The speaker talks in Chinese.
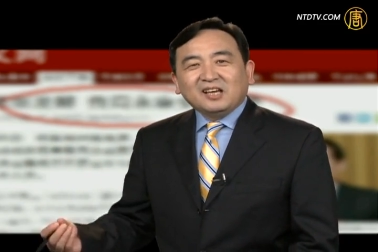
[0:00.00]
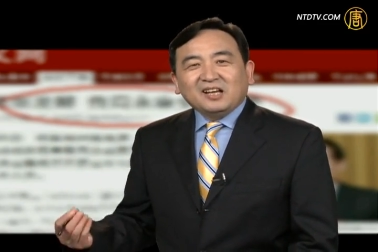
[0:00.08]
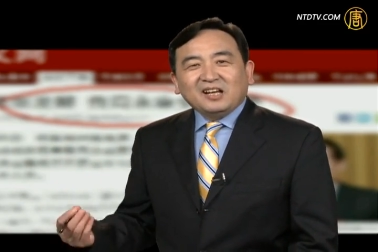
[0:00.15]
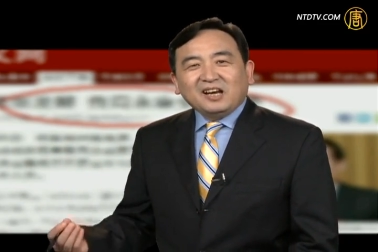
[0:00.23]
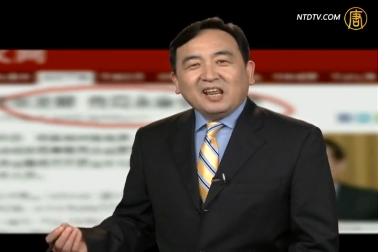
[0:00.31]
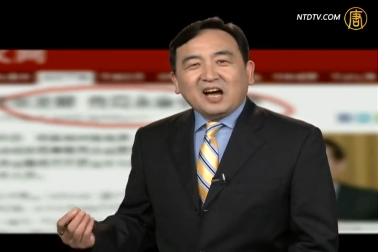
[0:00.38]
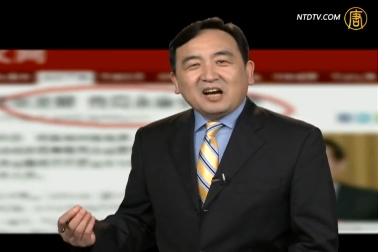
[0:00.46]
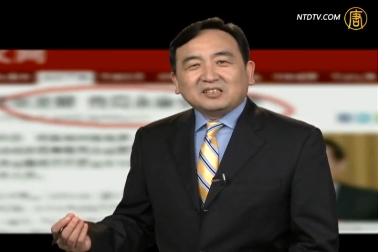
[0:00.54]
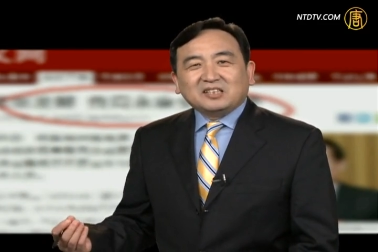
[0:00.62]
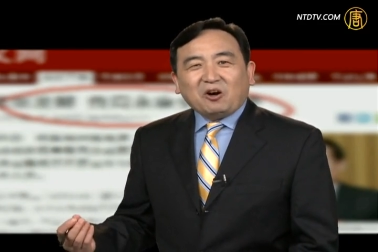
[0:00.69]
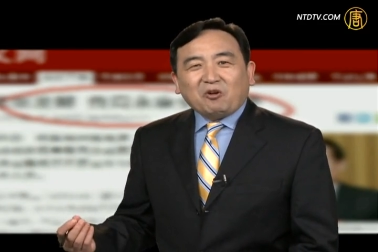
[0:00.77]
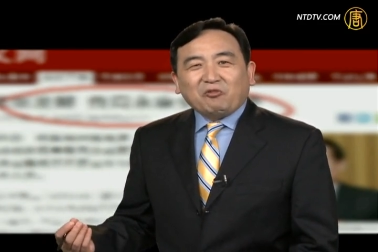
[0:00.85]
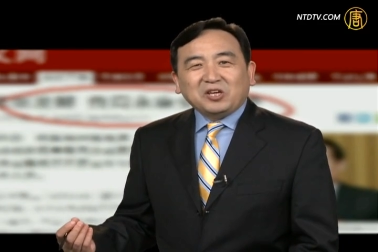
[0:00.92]
量
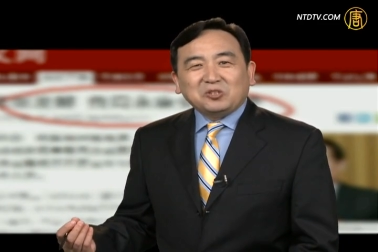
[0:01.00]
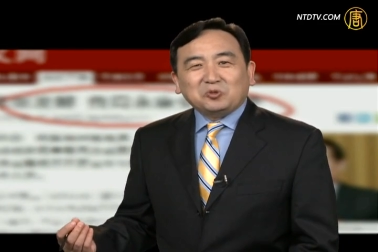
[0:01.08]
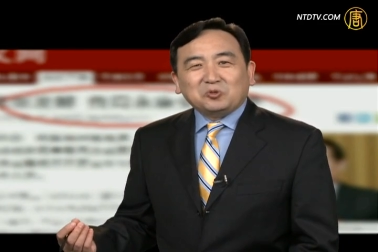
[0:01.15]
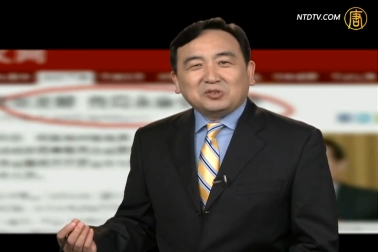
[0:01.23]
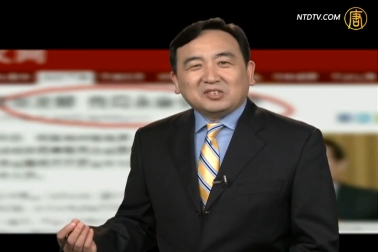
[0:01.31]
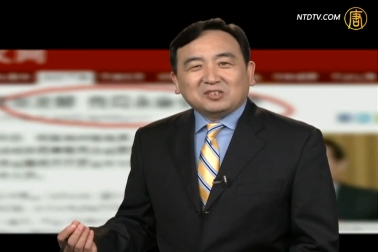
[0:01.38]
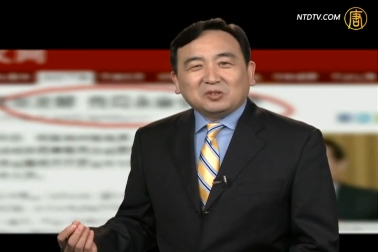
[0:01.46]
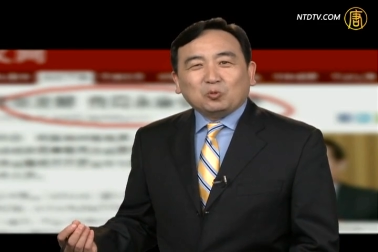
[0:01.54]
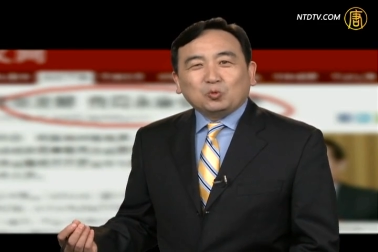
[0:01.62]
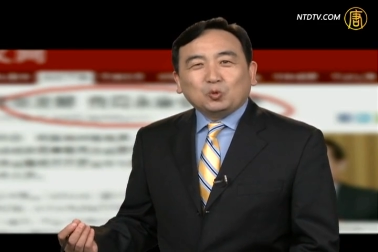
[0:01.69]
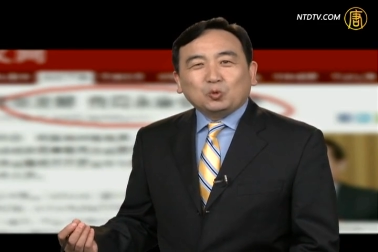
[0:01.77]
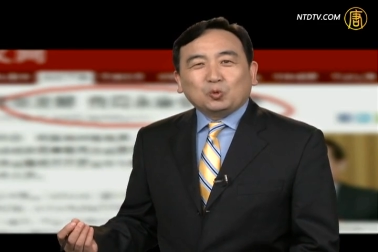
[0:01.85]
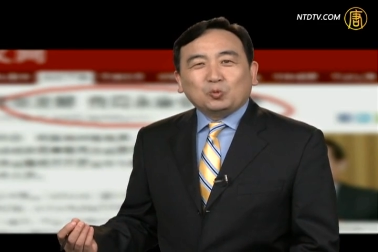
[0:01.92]
小非君子，
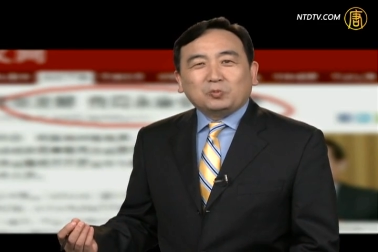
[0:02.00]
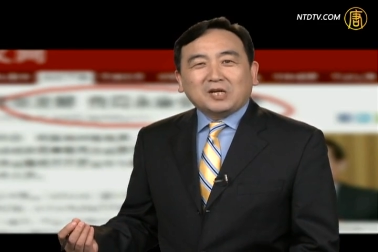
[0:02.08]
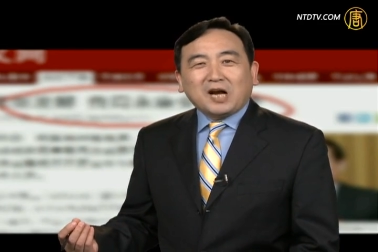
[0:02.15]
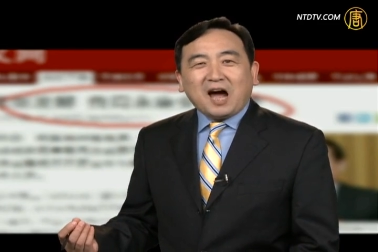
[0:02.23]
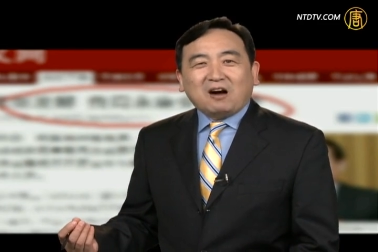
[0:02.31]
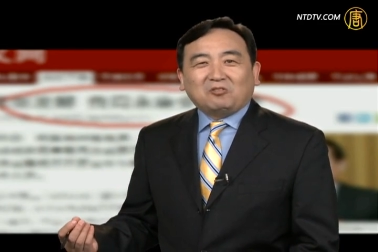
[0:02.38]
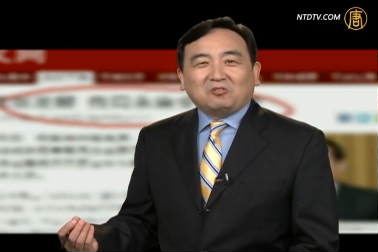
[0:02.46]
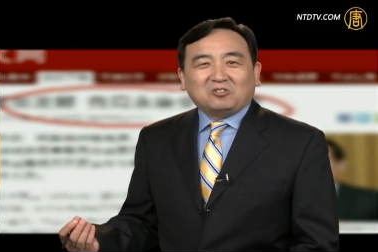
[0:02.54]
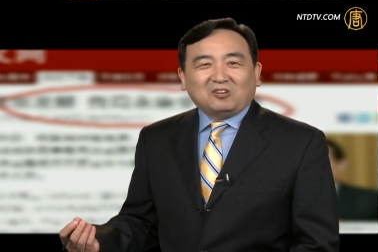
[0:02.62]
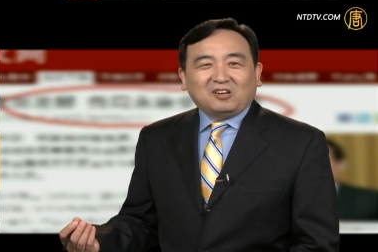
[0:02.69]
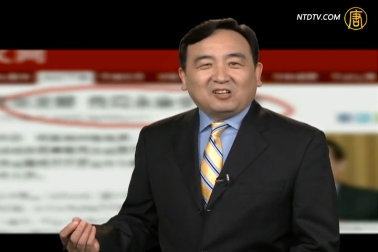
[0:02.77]
无毒不丈夫，